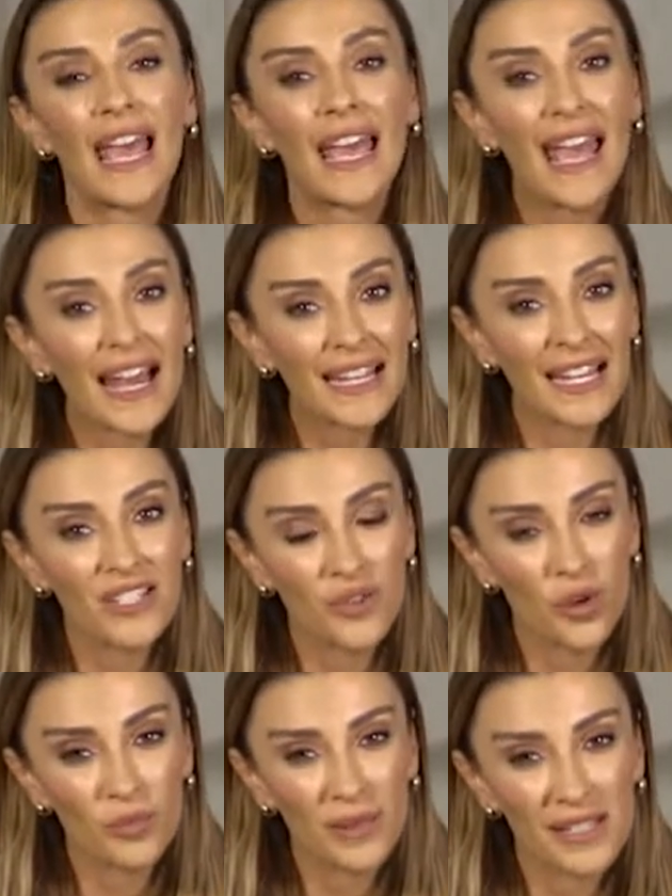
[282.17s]
Eğer
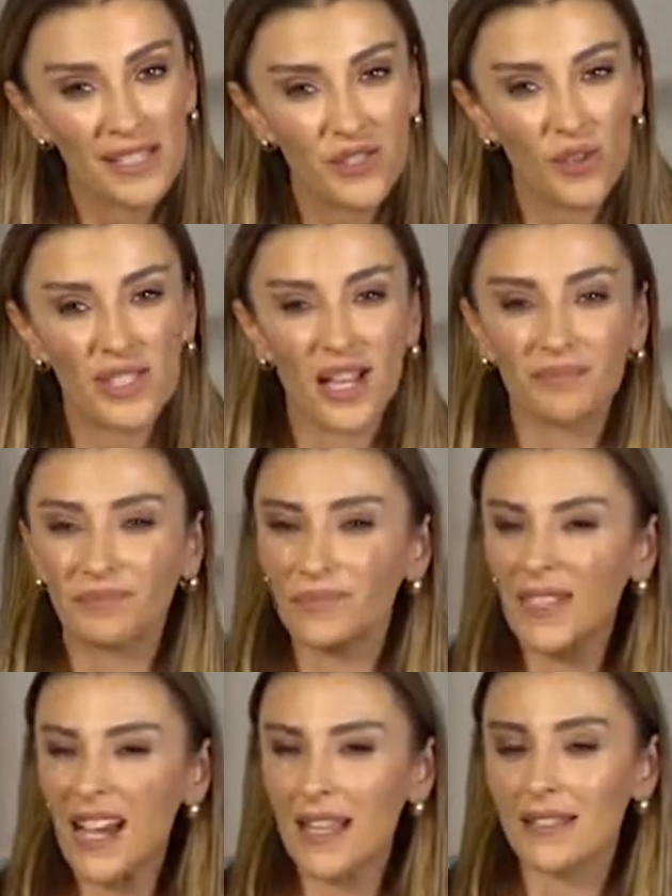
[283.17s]
genç görünmek istiyorsan
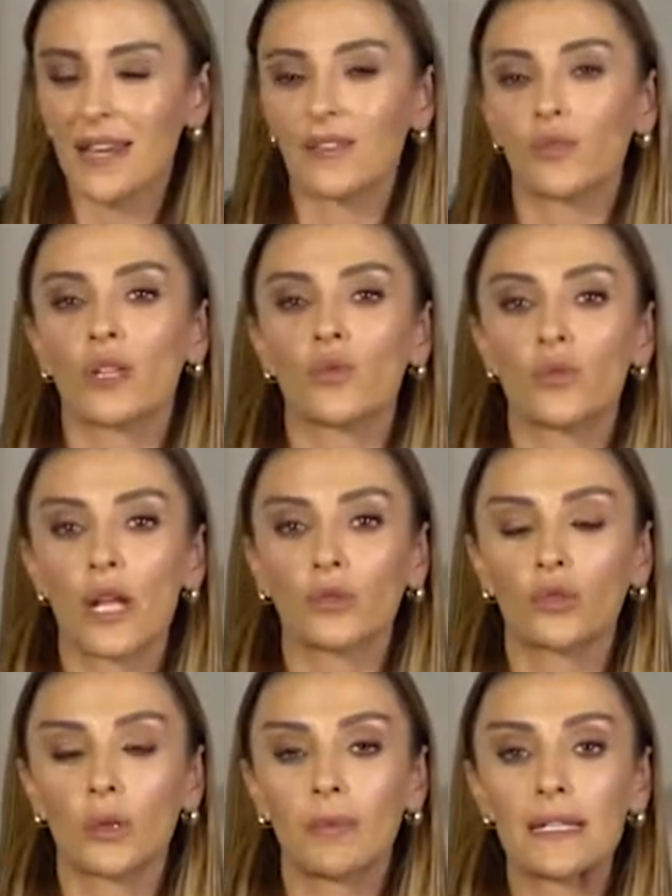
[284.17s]
biraz retrodan
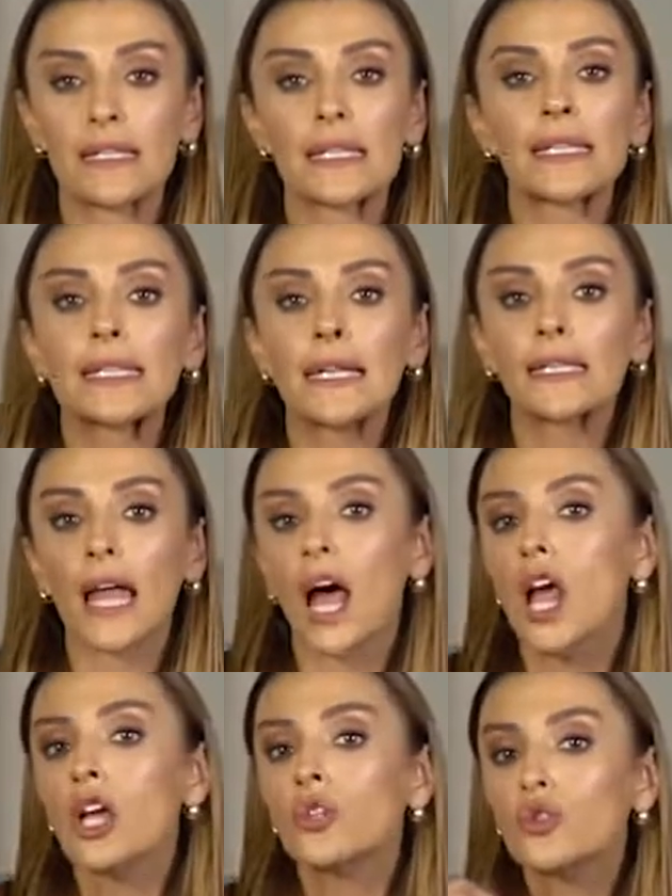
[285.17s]
uzak durabilirsin ya
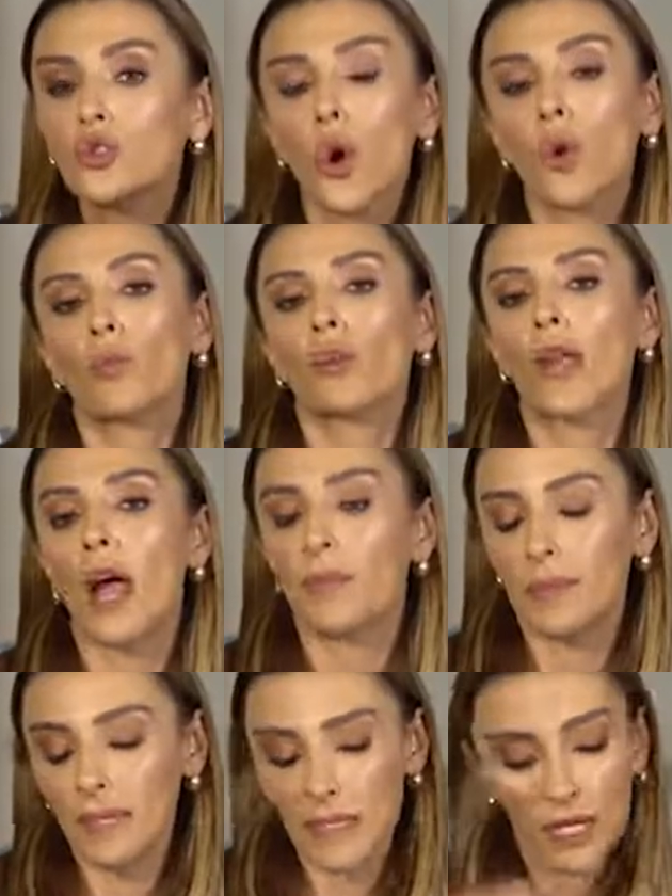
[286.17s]
da çok
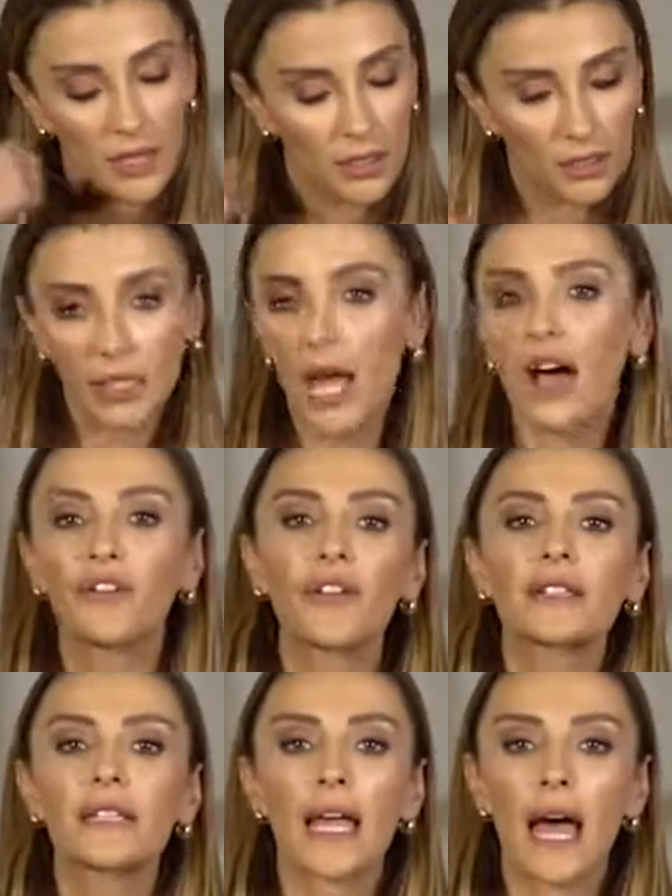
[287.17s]
modern bir
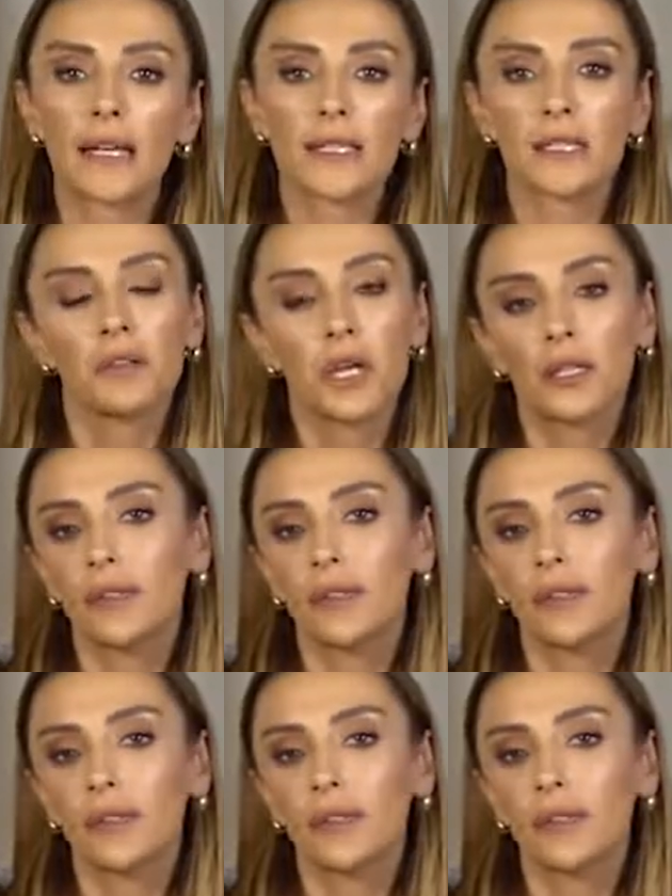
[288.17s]
kıyafet giyersin.